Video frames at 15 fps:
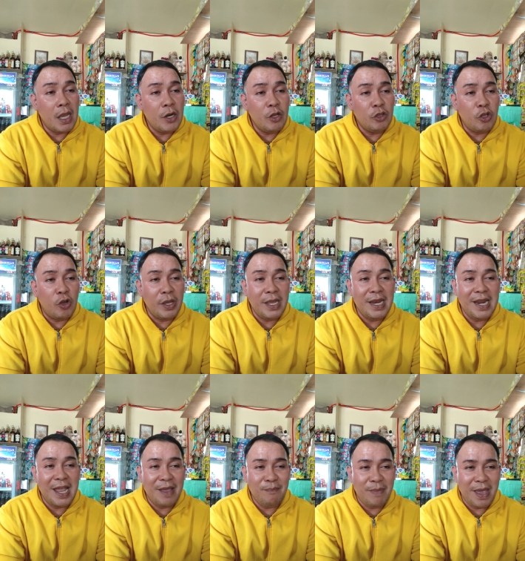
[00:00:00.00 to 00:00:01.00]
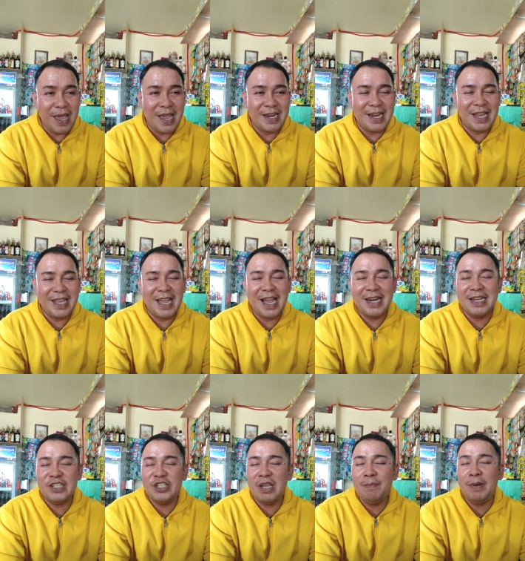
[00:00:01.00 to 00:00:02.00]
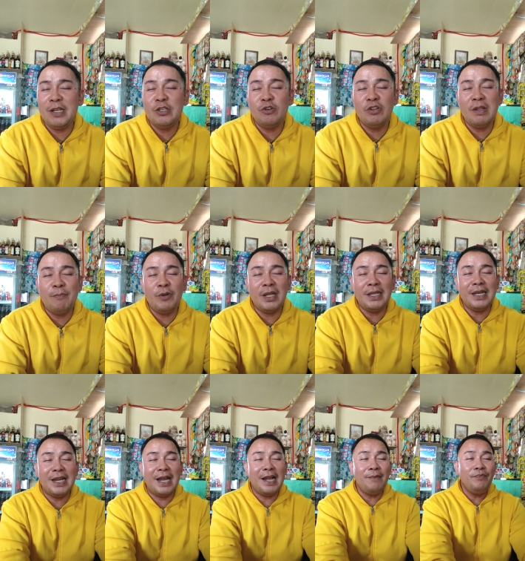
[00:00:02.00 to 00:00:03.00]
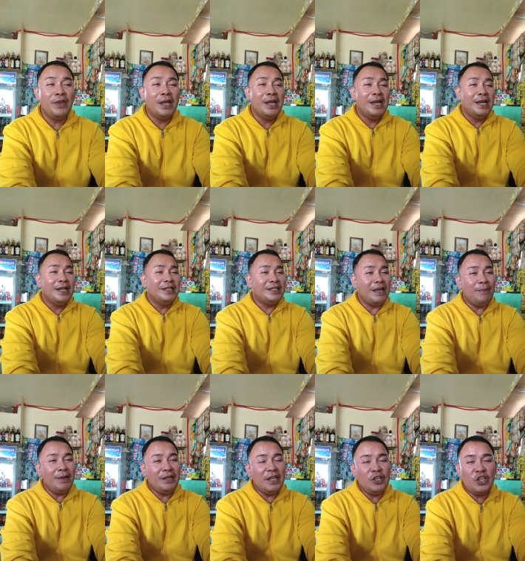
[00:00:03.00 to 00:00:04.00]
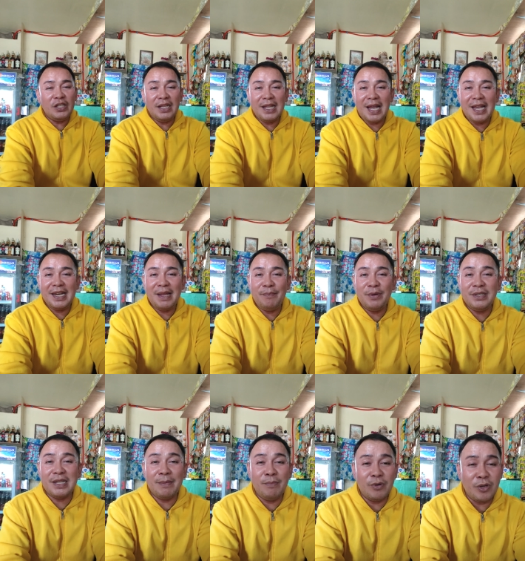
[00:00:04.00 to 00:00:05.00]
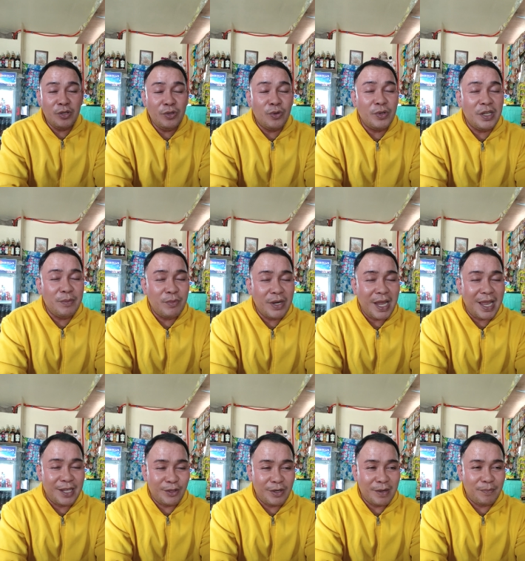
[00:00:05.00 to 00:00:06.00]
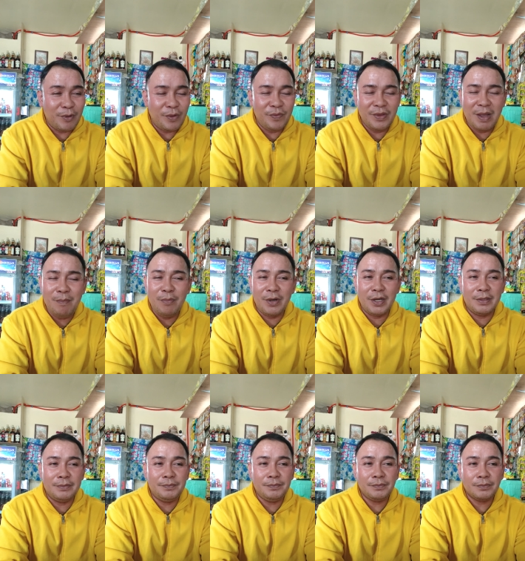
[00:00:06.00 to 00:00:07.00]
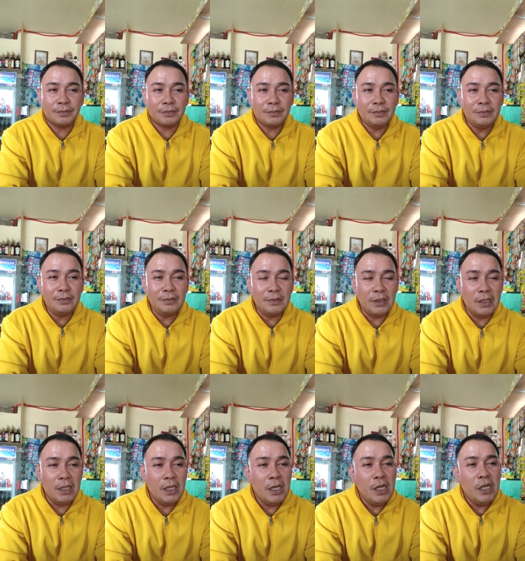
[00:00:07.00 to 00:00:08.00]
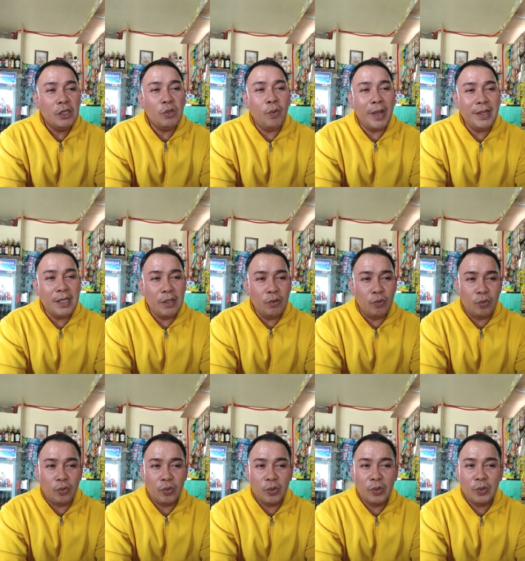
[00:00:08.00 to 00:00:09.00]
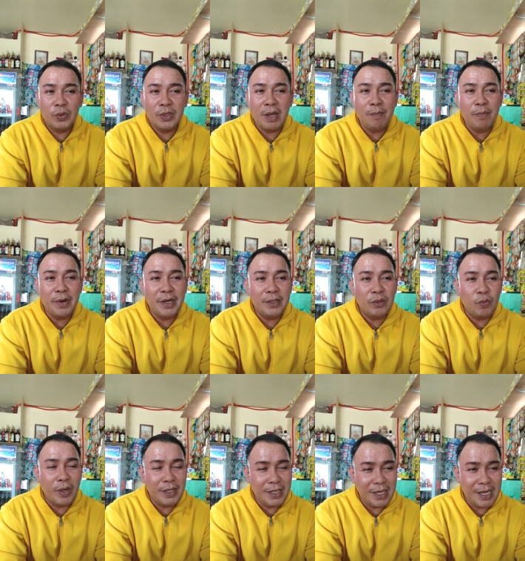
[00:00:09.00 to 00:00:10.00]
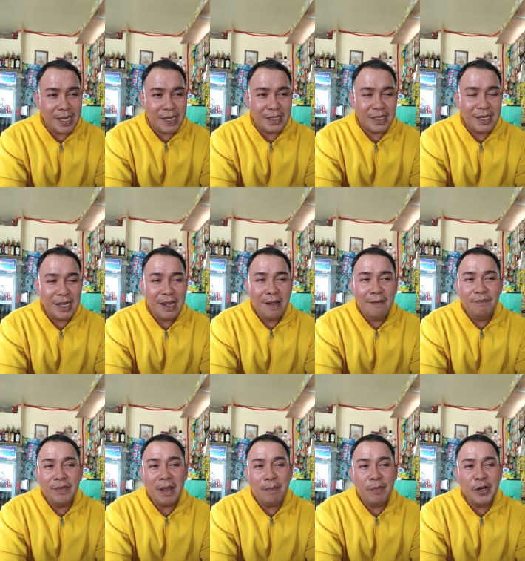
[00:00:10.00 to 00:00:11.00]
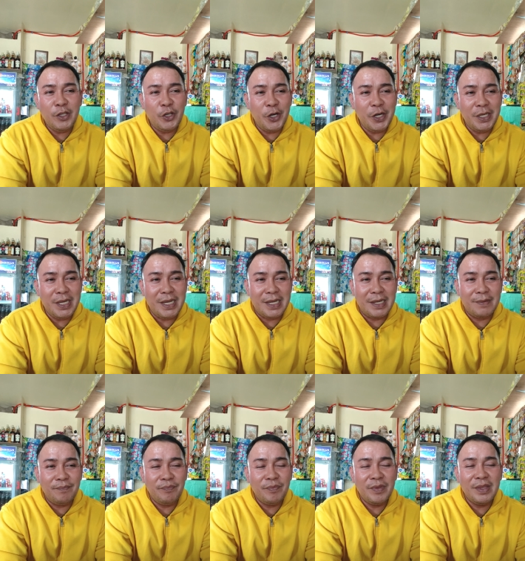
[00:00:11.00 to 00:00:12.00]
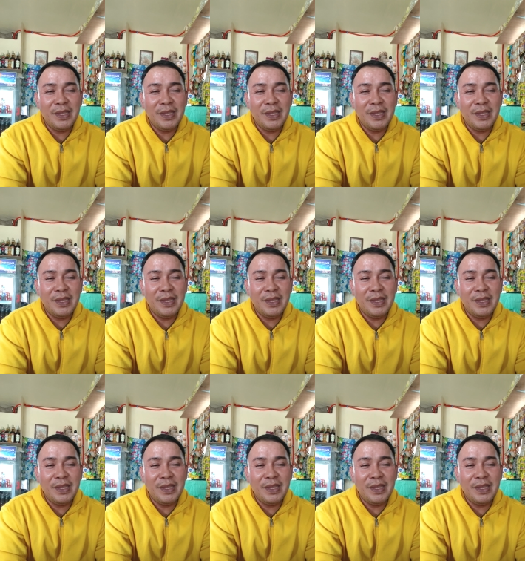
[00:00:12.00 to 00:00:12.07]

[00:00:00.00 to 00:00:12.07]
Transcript: ano to, 11. Ayan. At syempre, isunod na po natin ang 7-digit lucky numbers abroad. Kunin mo na. Ito na po. Number 22, number 28, number 30,